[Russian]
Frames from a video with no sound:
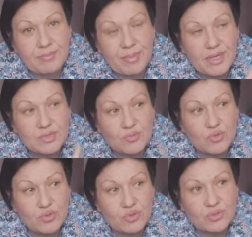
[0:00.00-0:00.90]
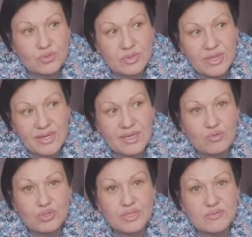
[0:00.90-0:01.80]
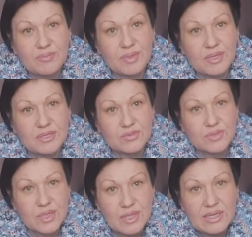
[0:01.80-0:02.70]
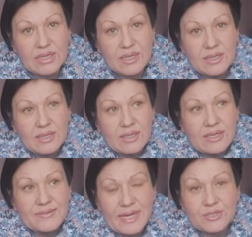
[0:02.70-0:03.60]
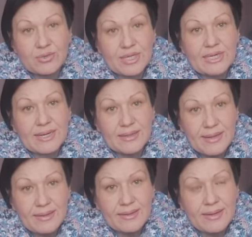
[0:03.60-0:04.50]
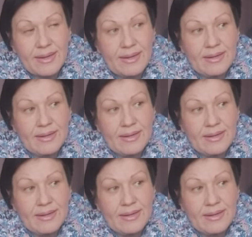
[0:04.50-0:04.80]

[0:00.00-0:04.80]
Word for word: Поэтому какие ужасы вам показывают на других каналах,